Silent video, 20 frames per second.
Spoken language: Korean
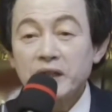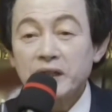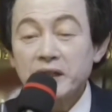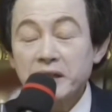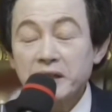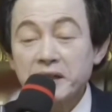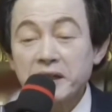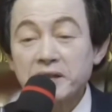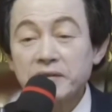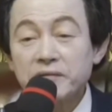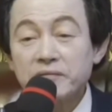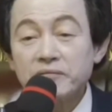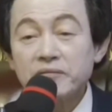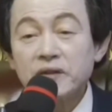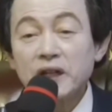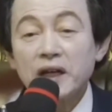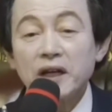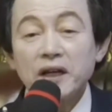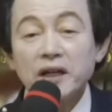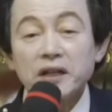이런
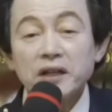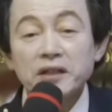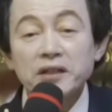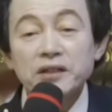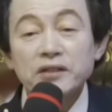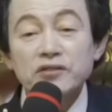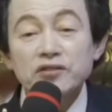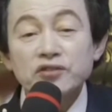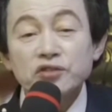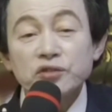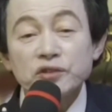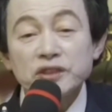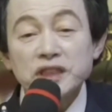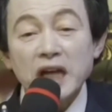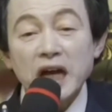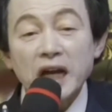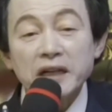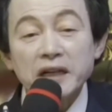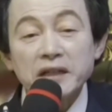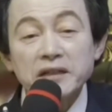이런
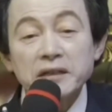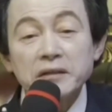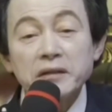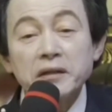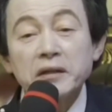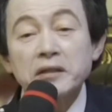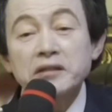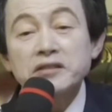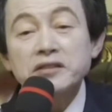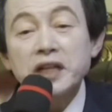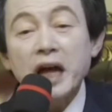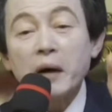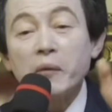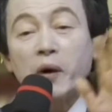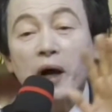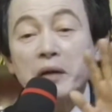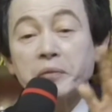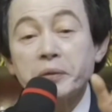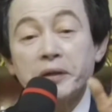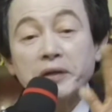숫자는
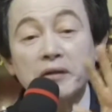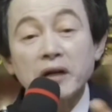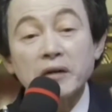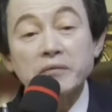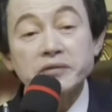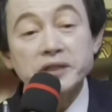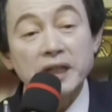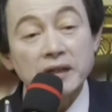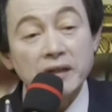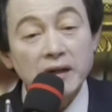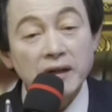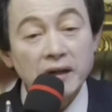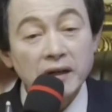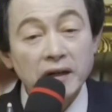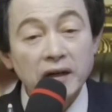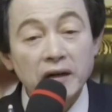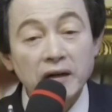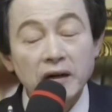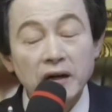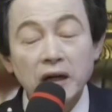사모할 필요가
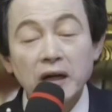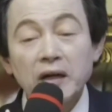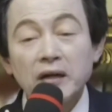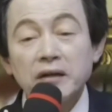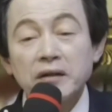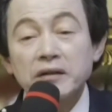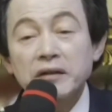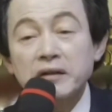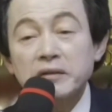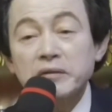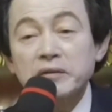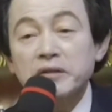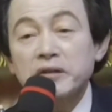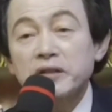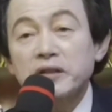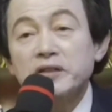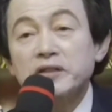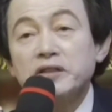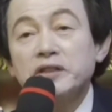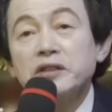없어요.
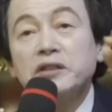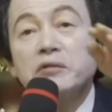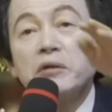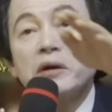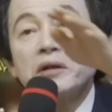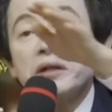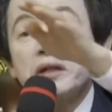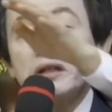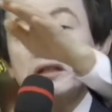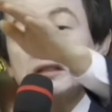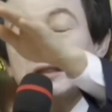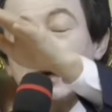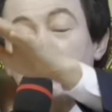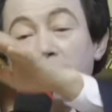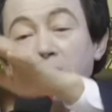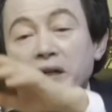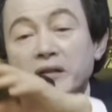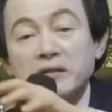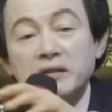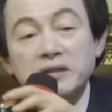여러분들은 영혼을
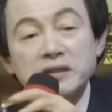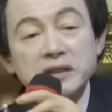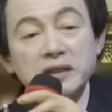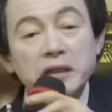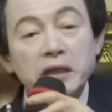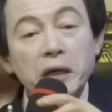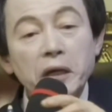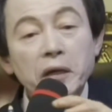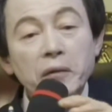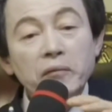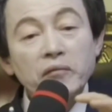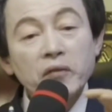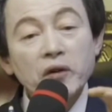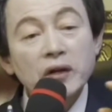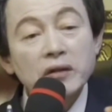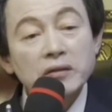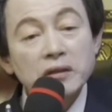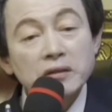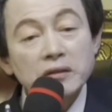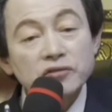삼하는 거지
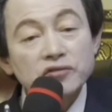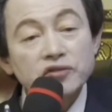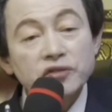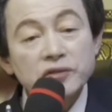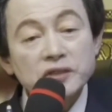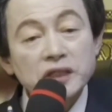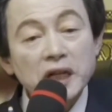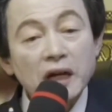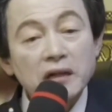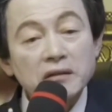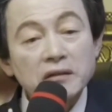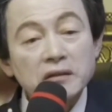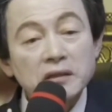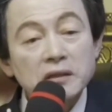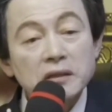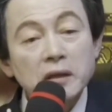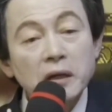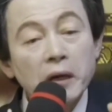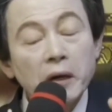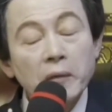뭐 그거 숫자
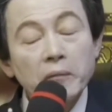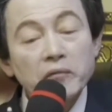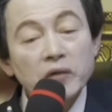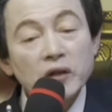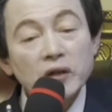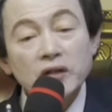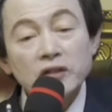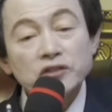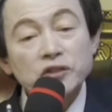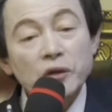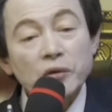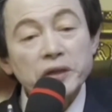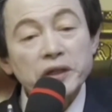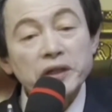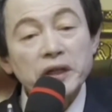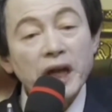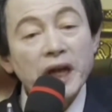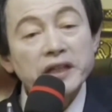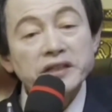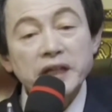그거 뭐
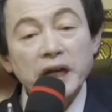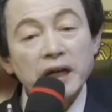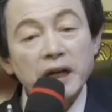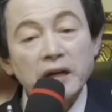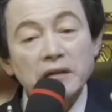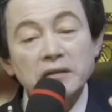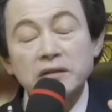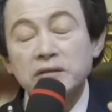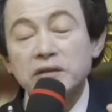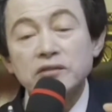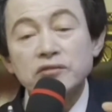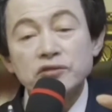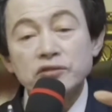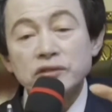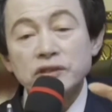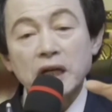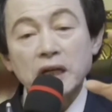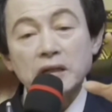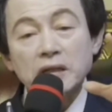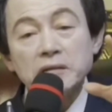억조경 해자양 그런
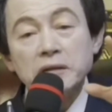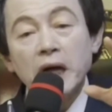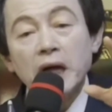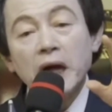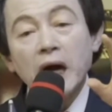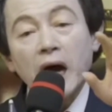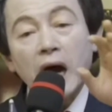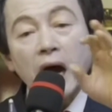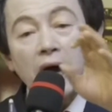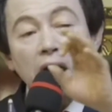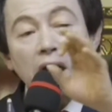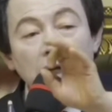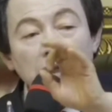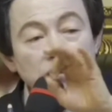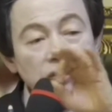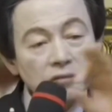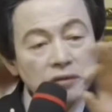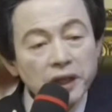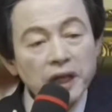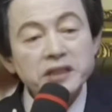숫자는 안
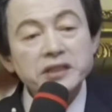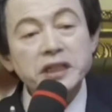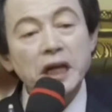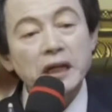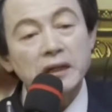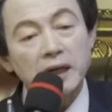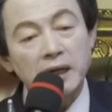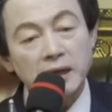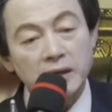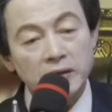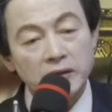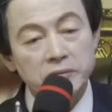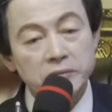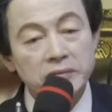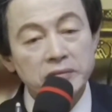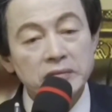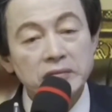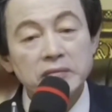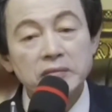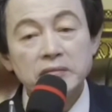가져도 괜찮아?
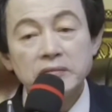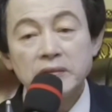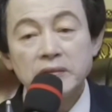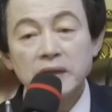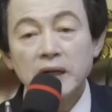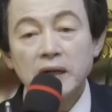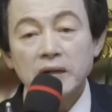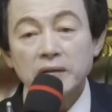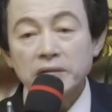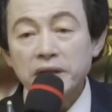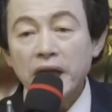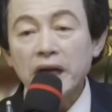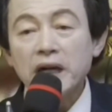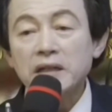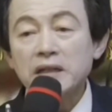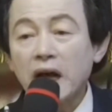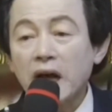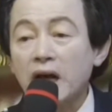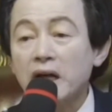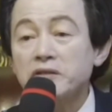
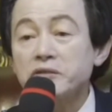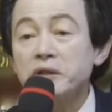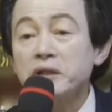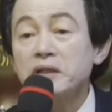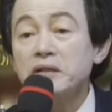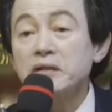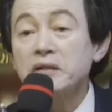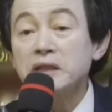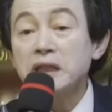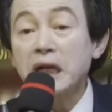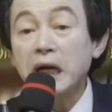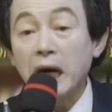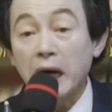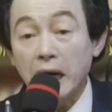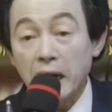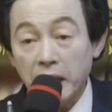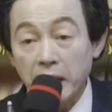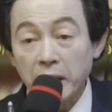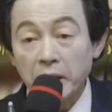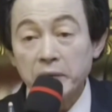내가 다 가지고 있는
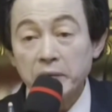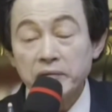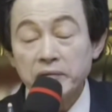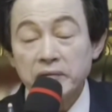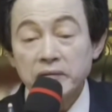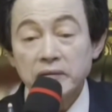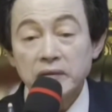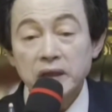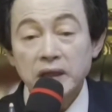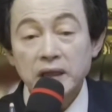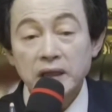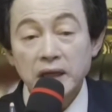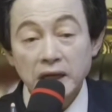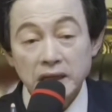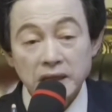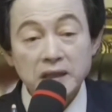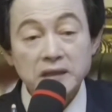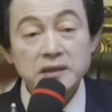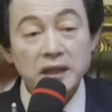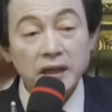거니까 네.
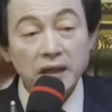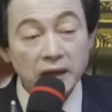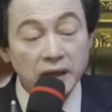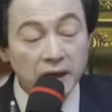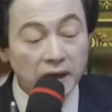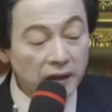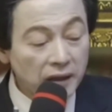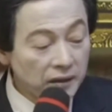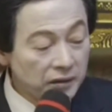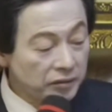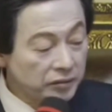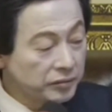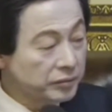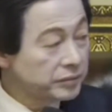알았죠?